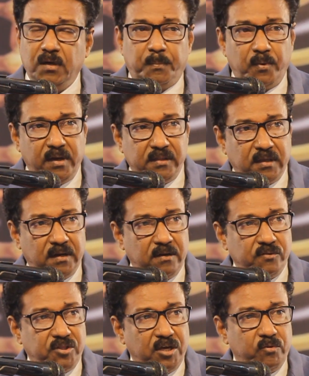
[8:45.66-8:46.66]
ఎప్పుడైతే
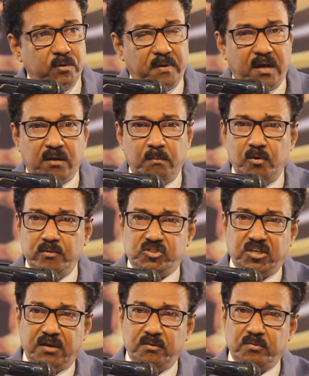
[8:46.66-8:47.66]
నేను దేవుని మార్గంలో
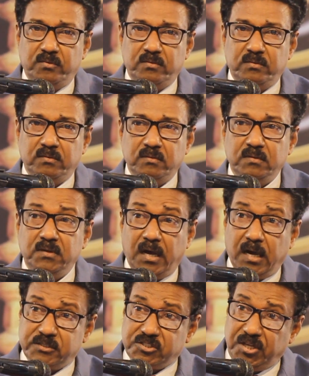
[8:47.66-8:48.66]
వచ్చానో
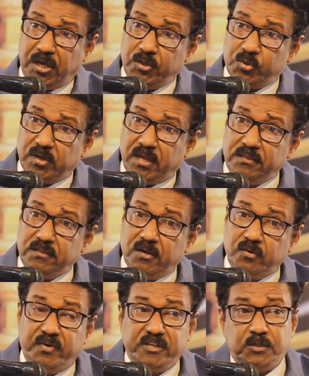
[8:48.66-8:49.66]
నా
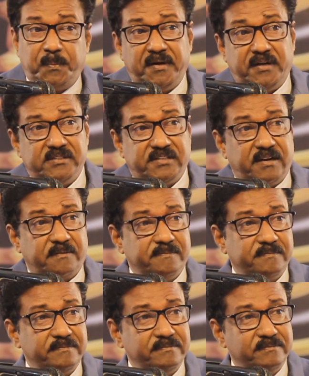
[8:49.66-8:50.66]
స్నేహితులందరూ విడిచిపెట్టేశారు
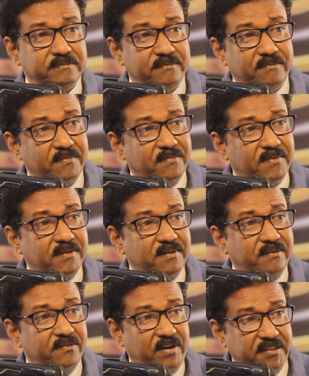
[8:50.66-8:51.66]

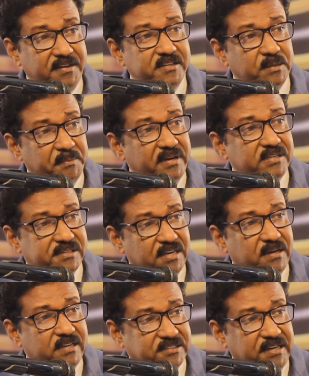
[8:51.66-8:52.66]
వాళ్ళది నిజమైన
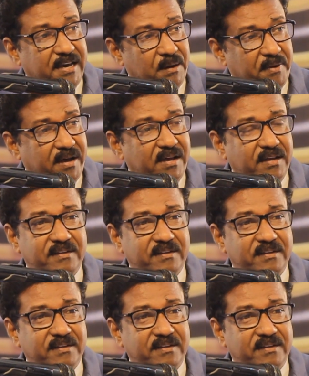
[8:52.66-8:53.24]
శ్రే స్నేహమా